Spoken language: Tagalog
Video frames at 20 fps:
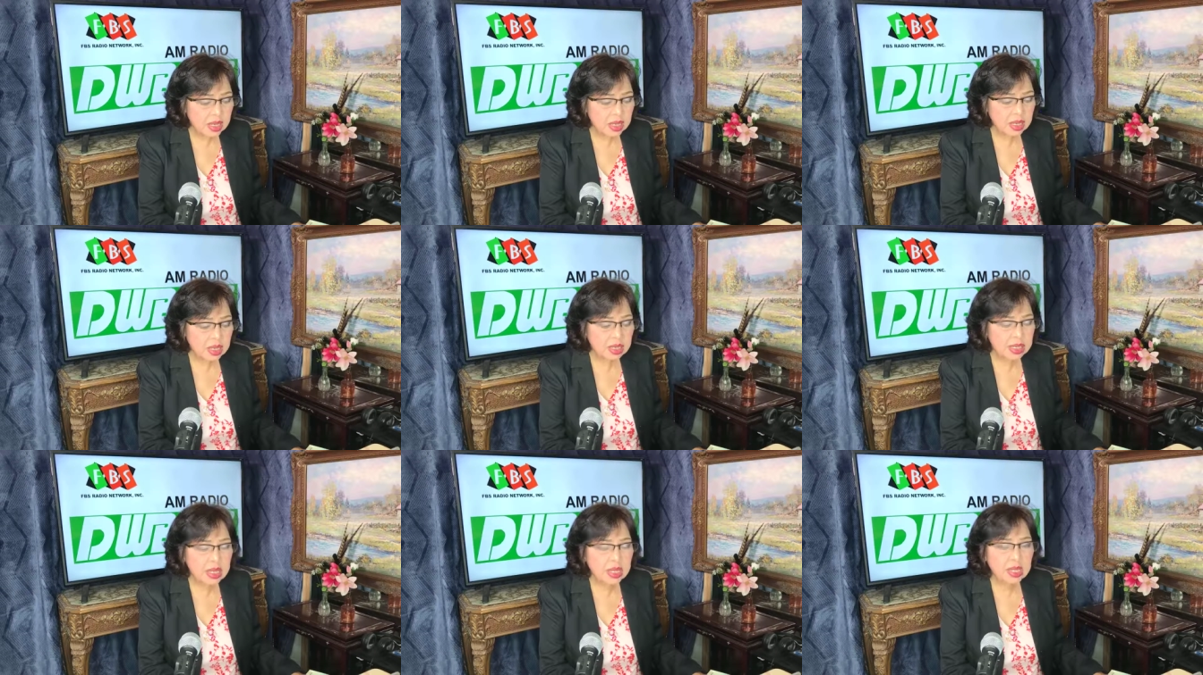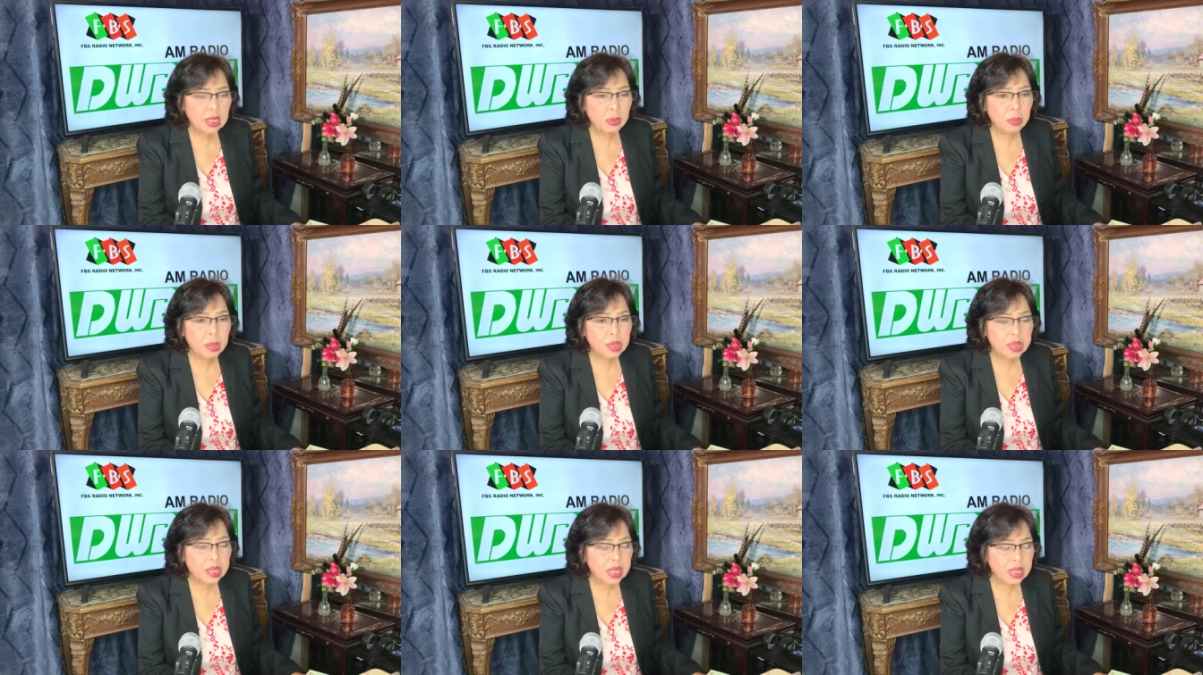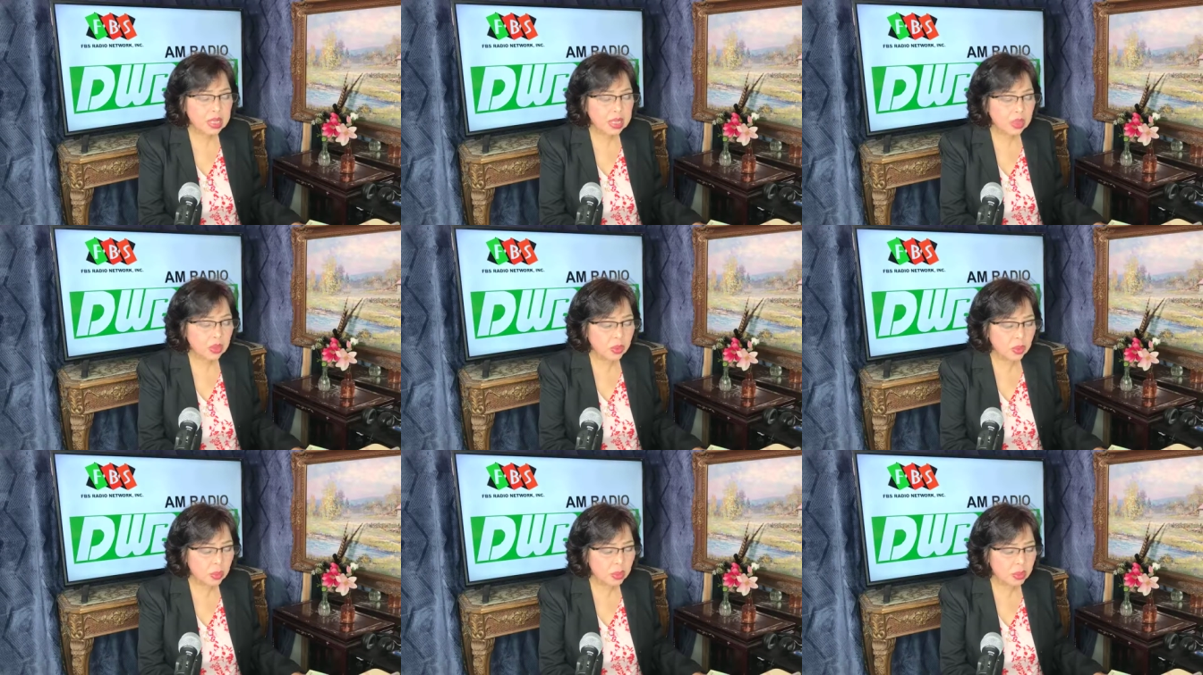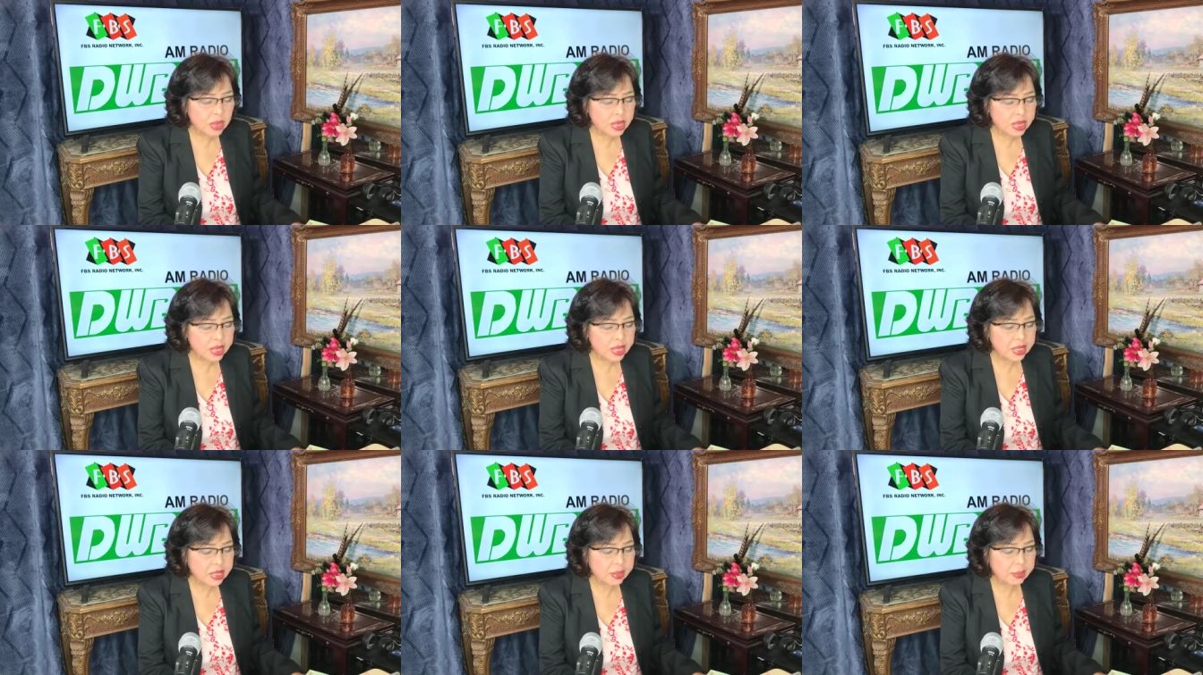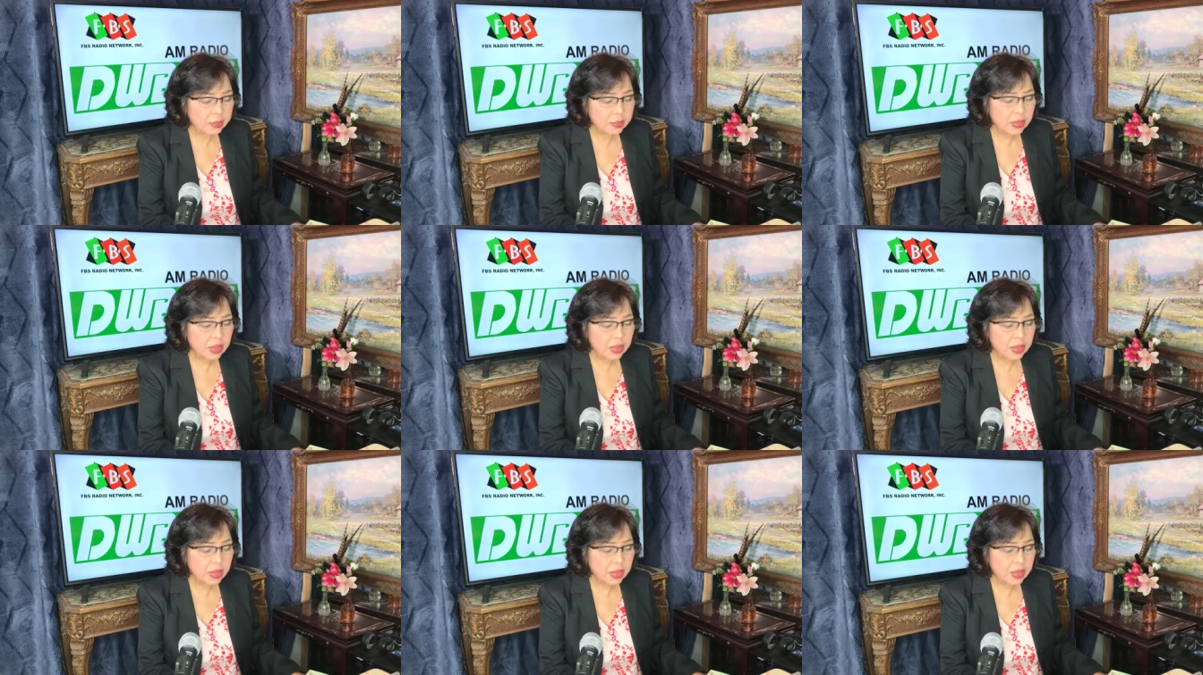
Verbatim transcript: hindi ka madaling gumaling.